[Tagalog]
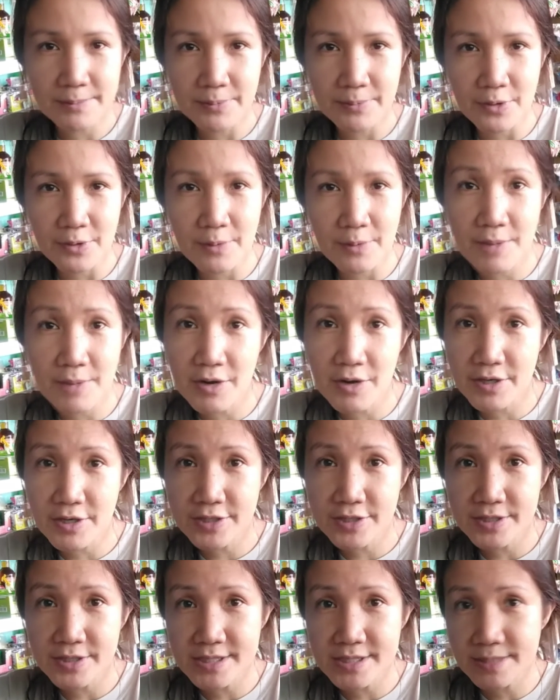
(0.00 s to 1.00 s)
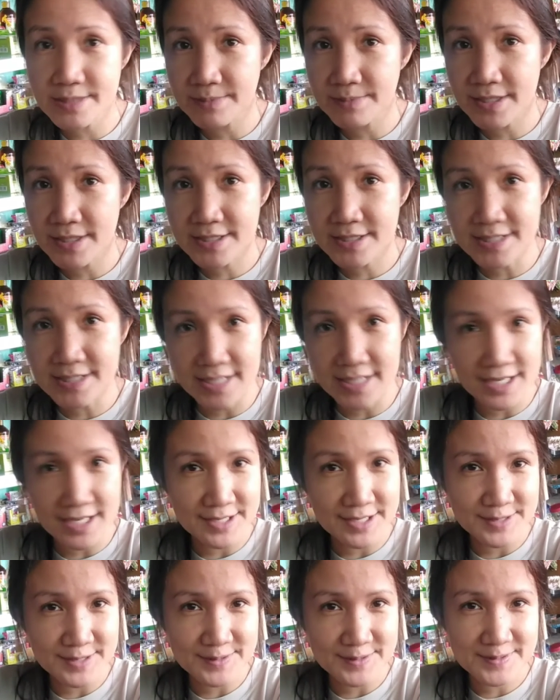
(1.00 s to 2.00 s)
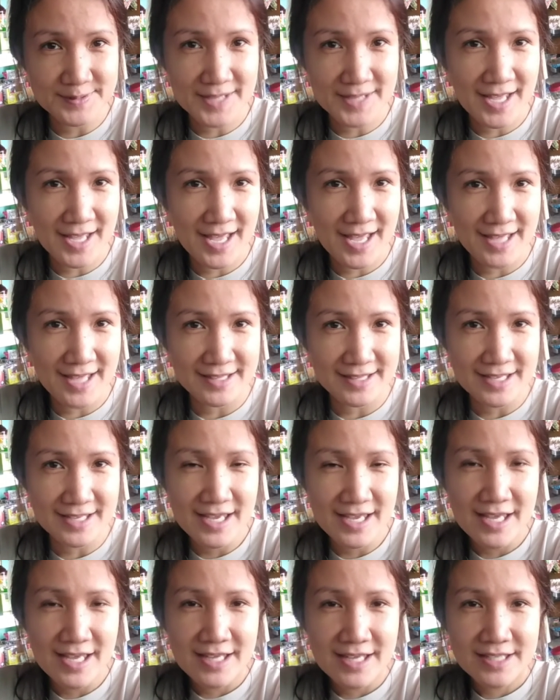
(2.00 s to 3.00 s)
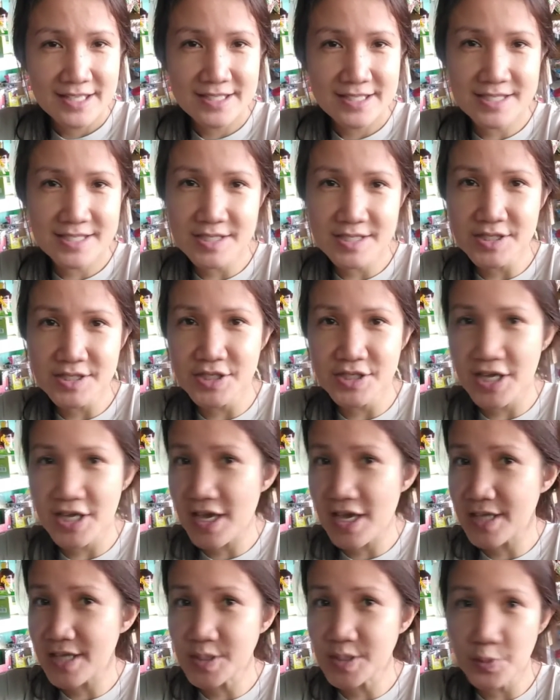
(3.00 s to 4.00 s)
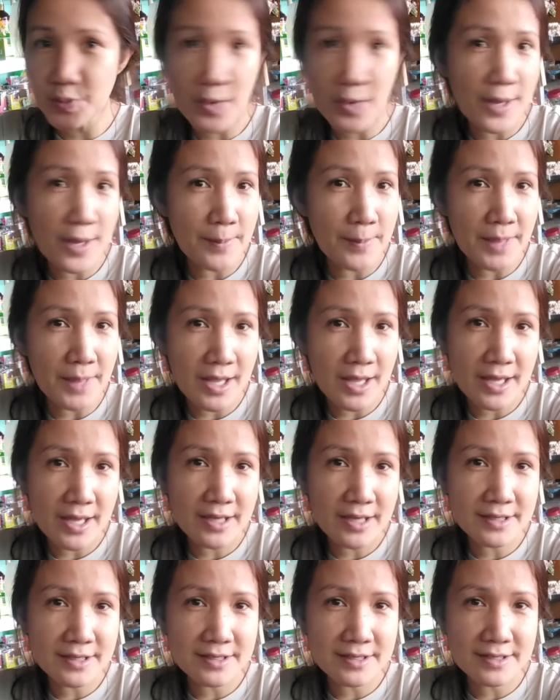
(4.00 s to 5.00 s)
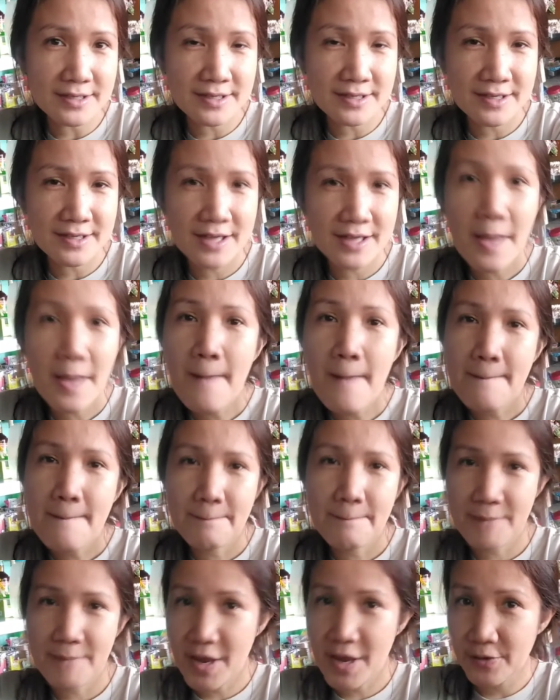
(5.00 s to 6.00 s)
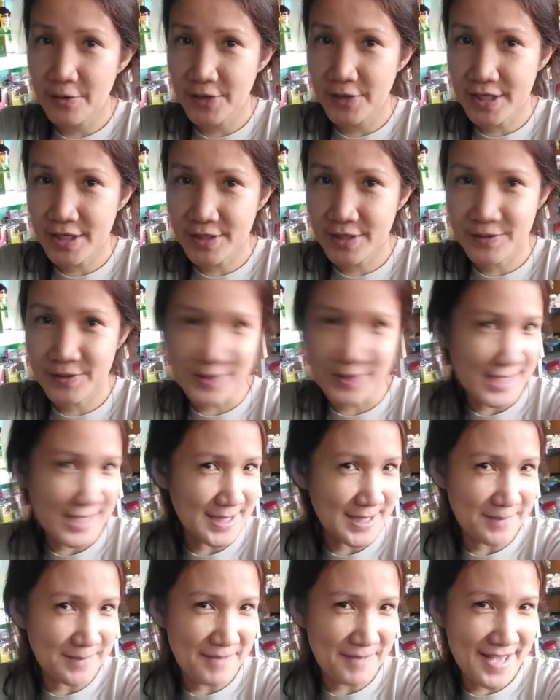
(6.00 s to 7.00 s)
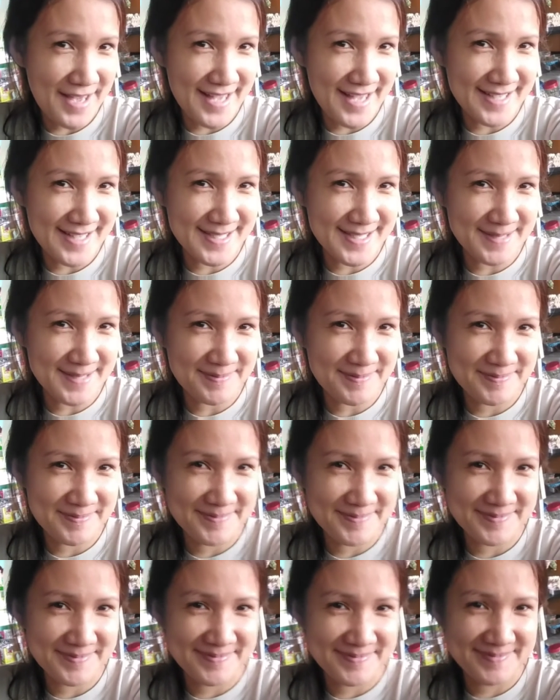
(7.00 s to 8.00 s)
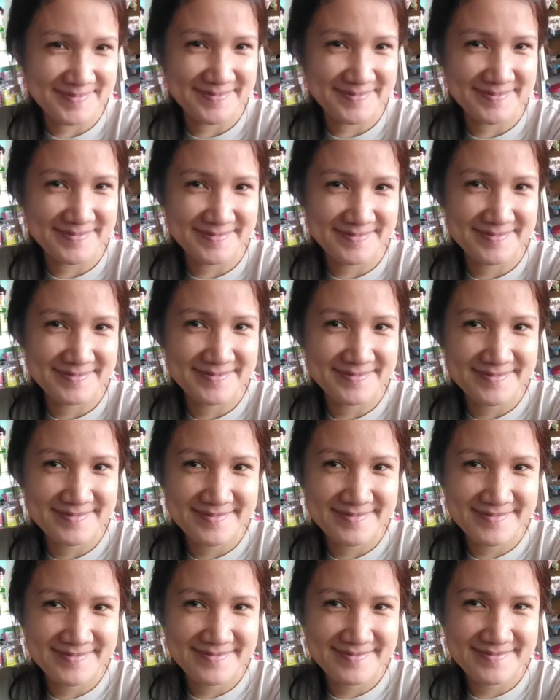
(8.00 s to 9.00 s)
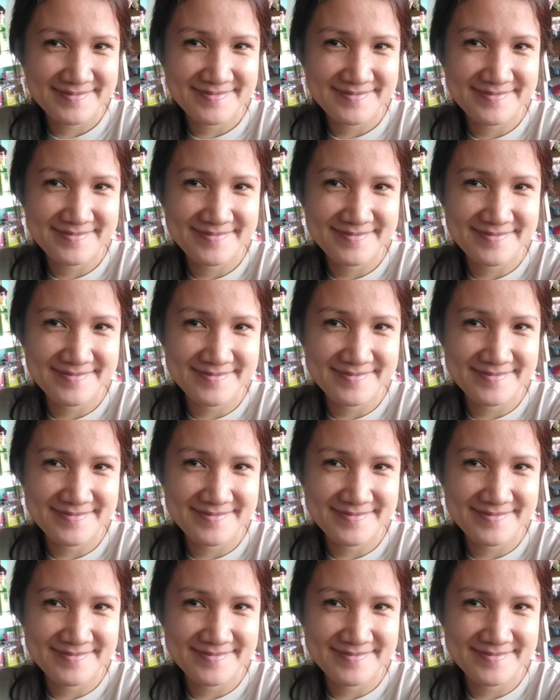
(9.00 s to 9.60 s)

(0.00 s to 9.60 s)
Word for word: po. Merry Christmas sa inyong lahat. This is JSY Vlog. Merry uh, Christmas! Weekend na. Alam ko, pagod ka din.